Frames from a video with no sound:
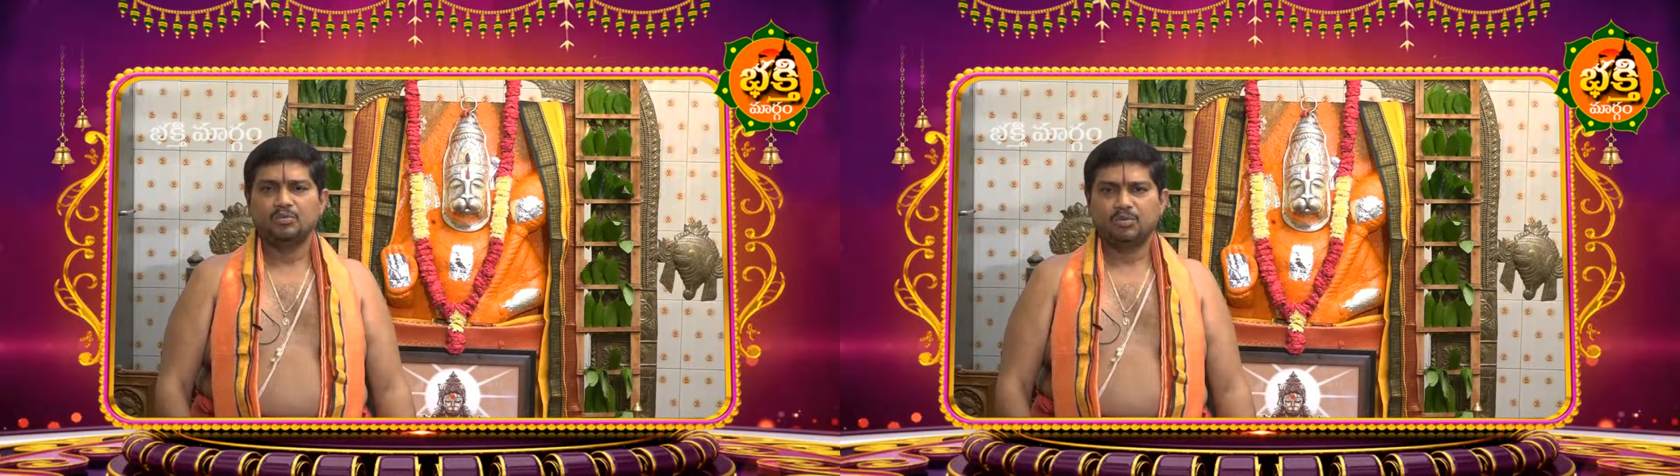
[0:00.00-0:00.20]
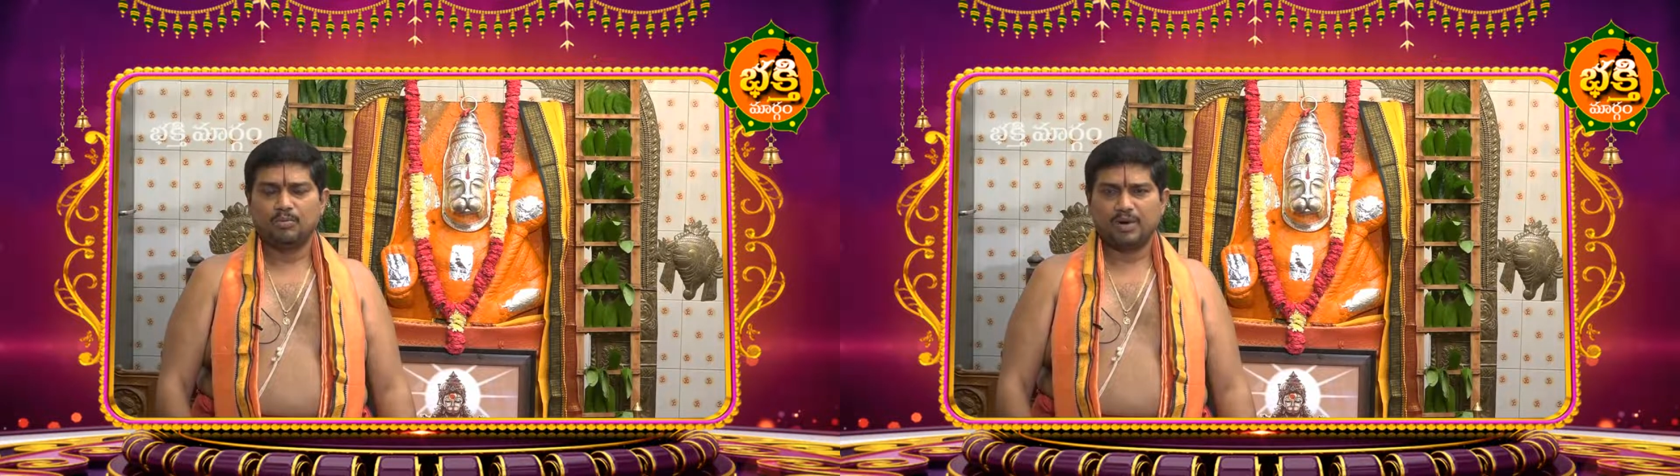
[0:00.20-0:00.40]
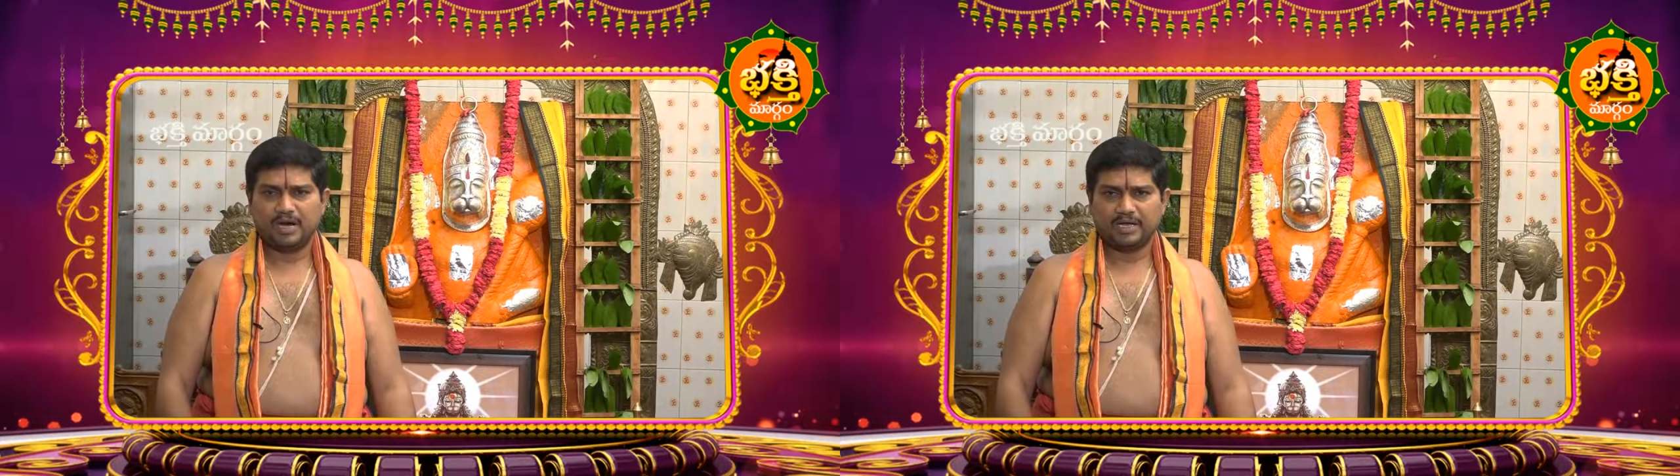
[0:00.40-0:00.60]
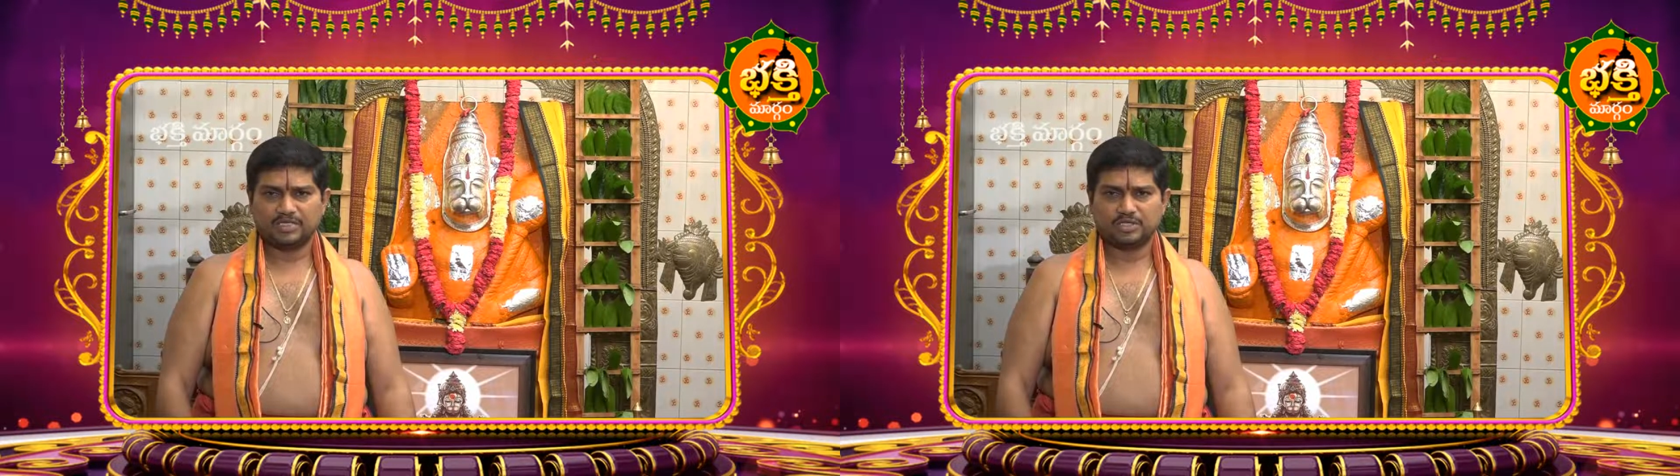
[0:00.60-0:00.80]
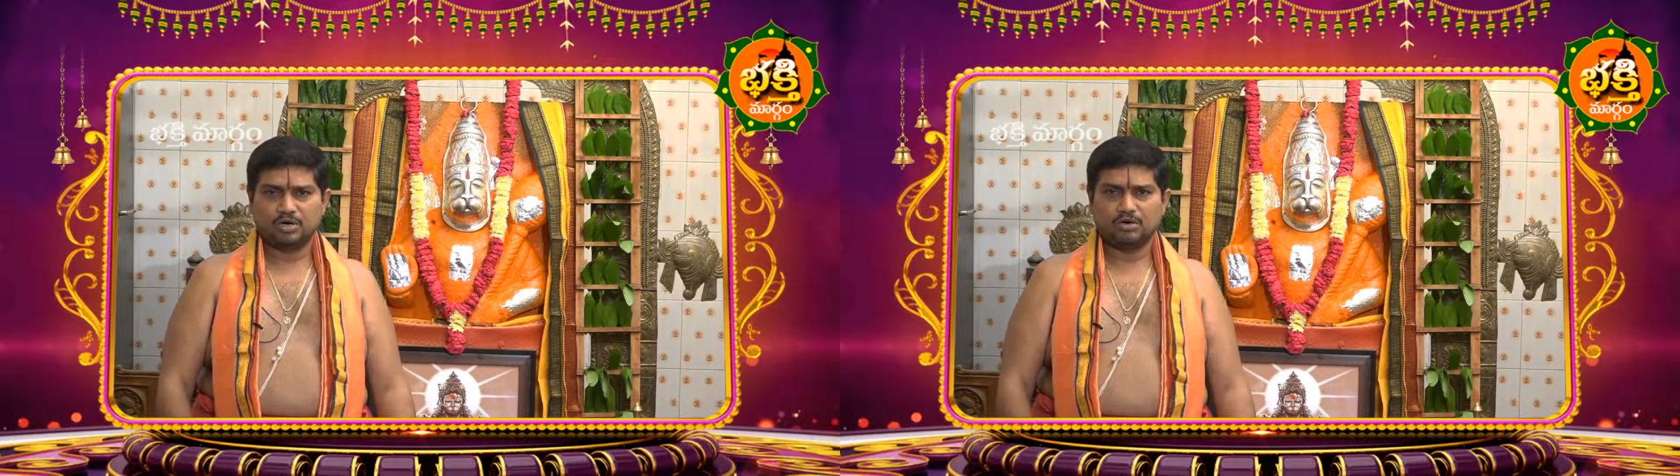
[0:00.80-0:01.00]
పుబ్బా
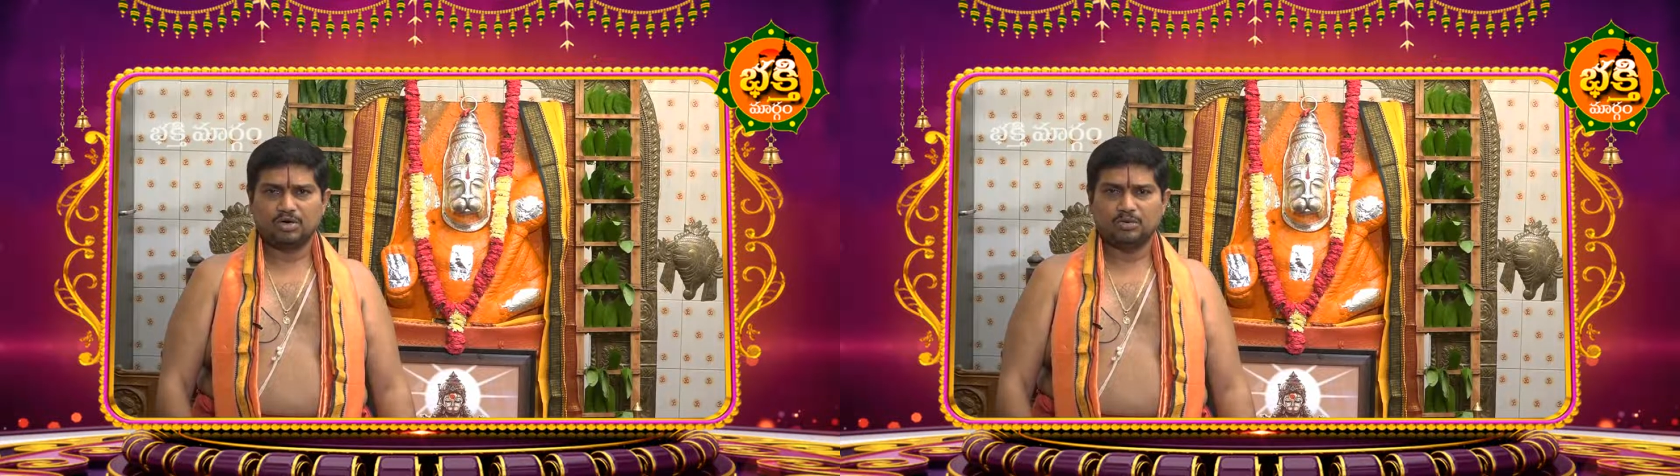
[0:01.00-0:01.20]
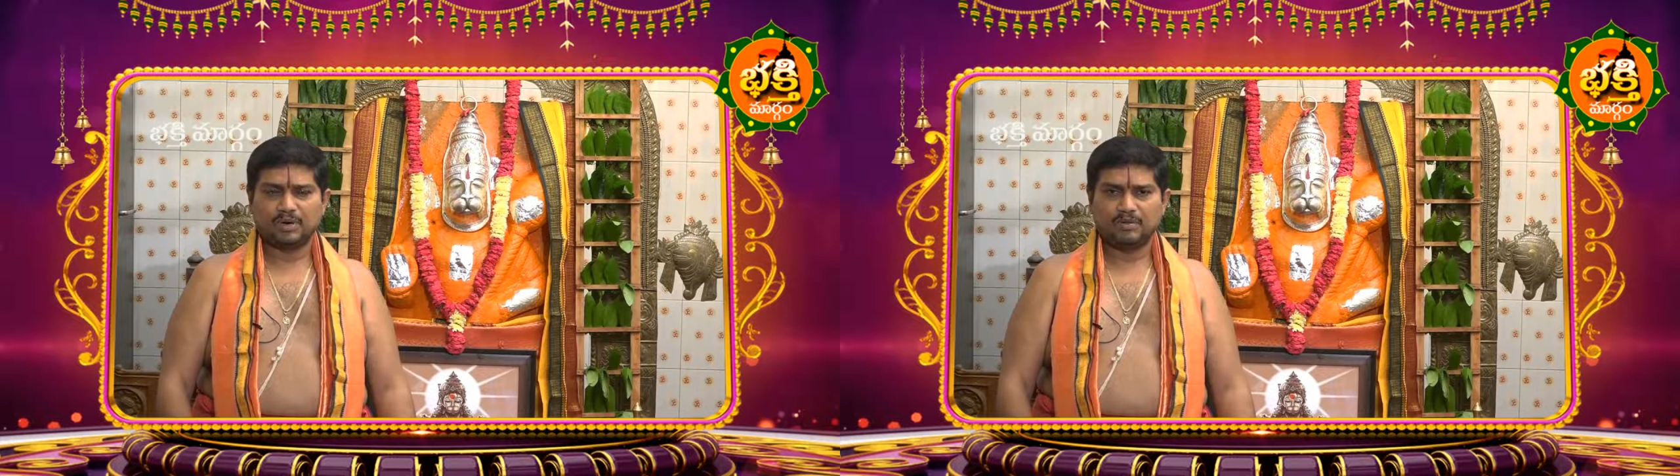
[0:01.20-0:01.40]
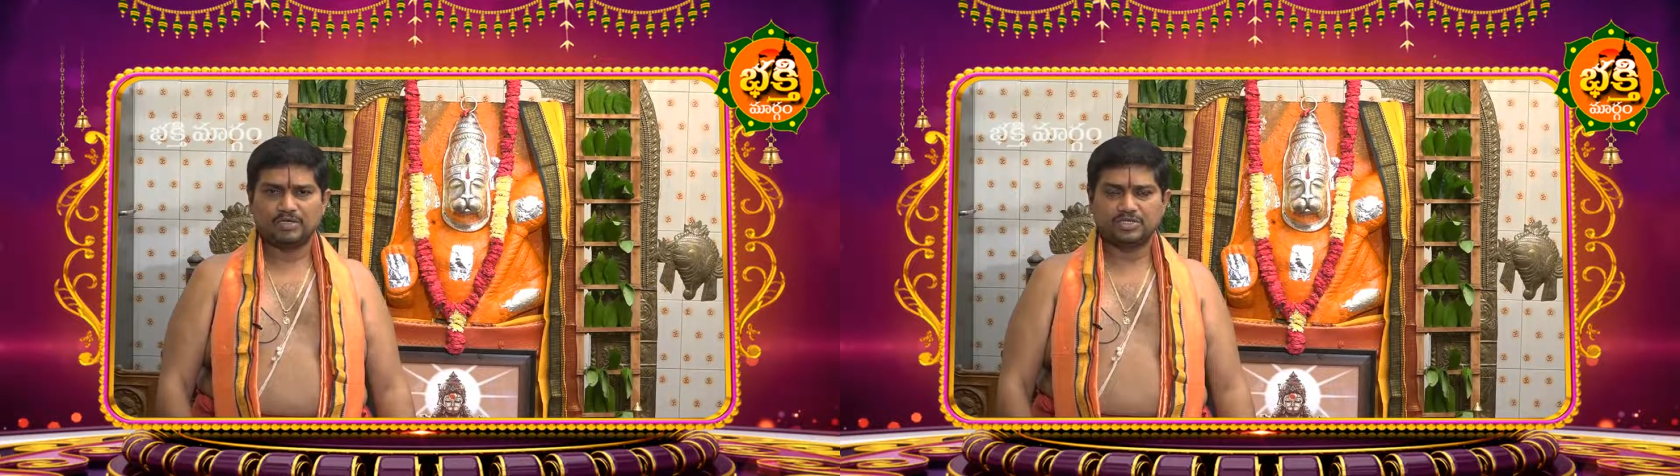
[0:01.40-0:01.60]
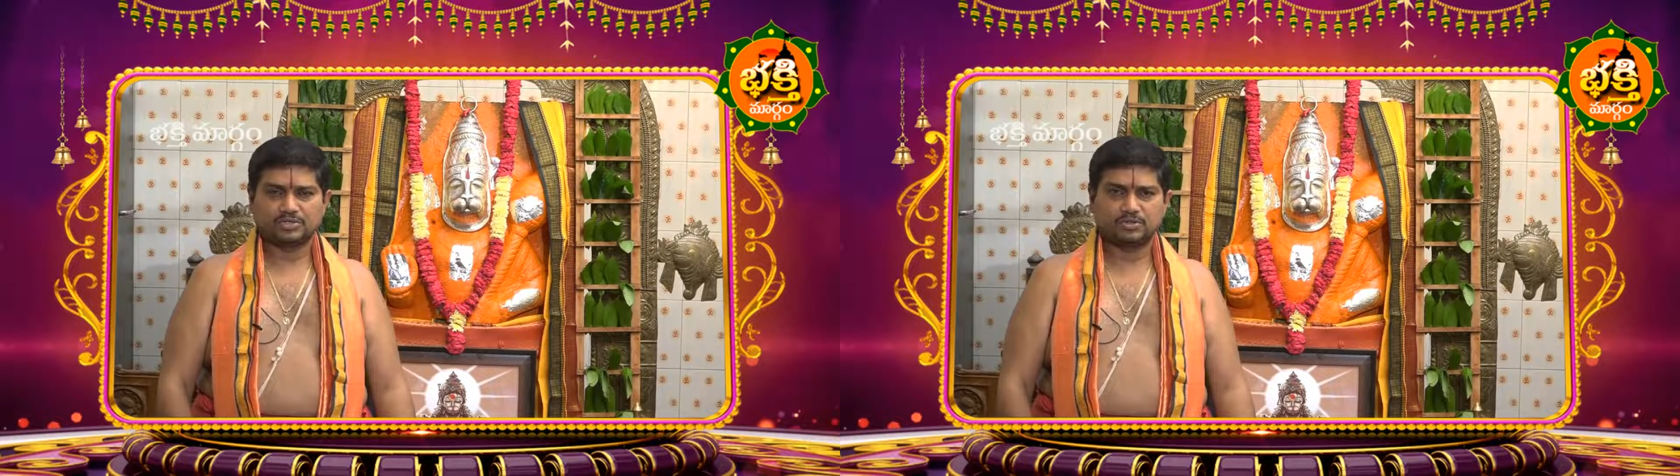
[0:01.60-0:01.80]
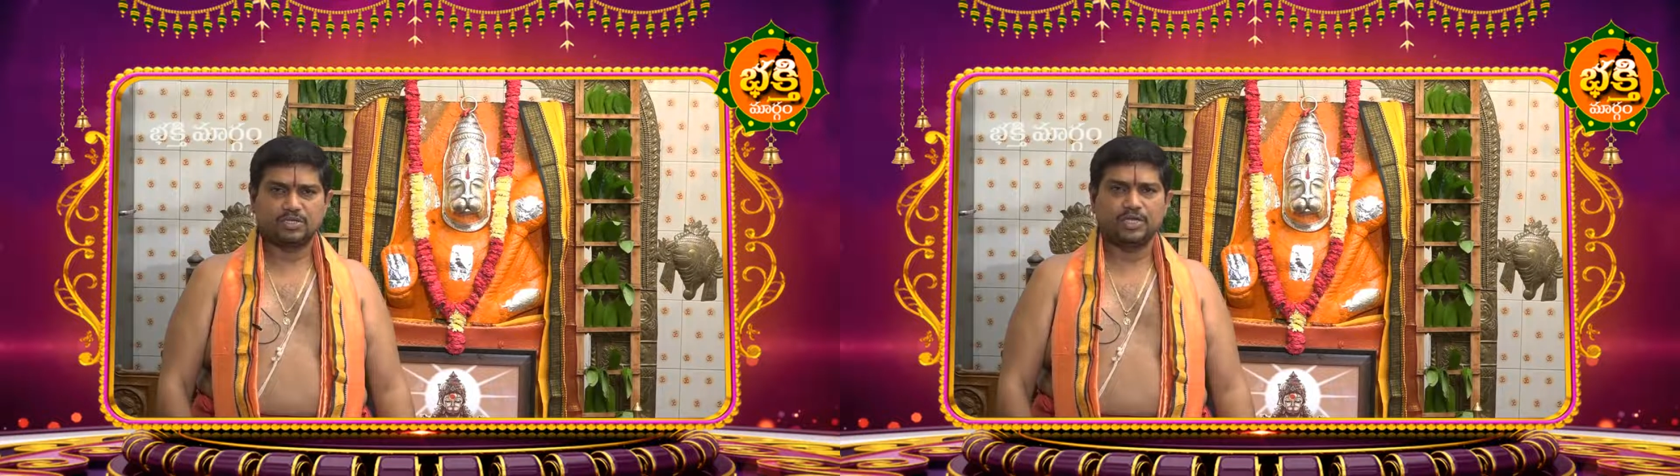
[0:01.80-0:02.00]
నక్షత్రంలోని
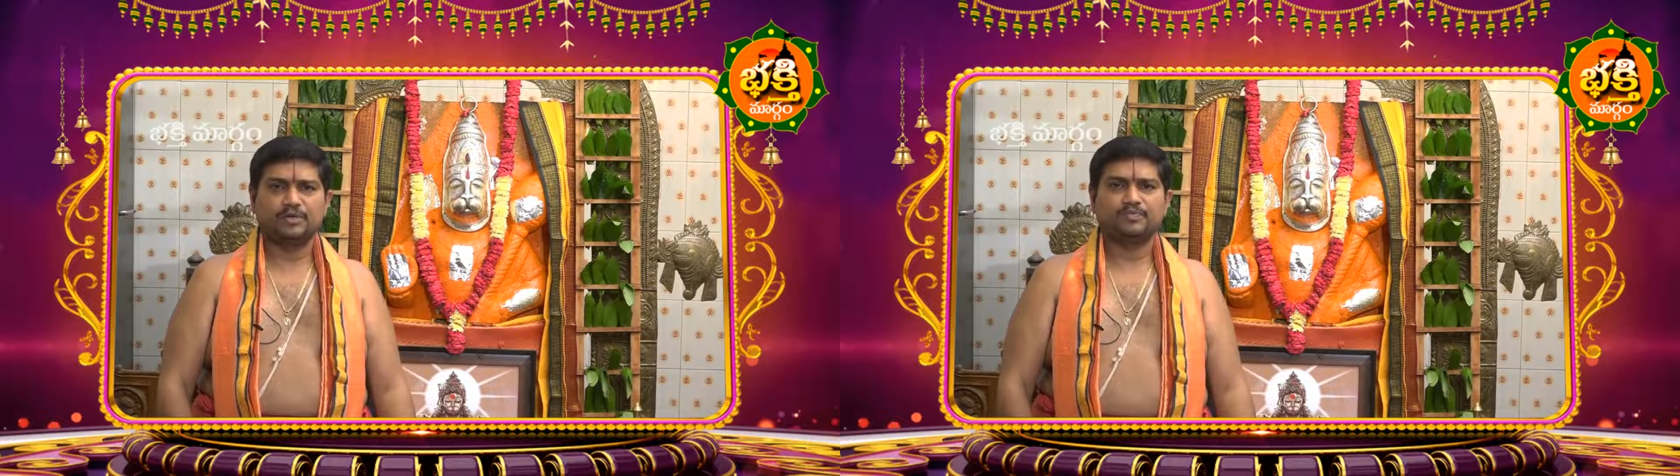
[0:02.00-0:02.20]
ప్రవేశిస్తుంది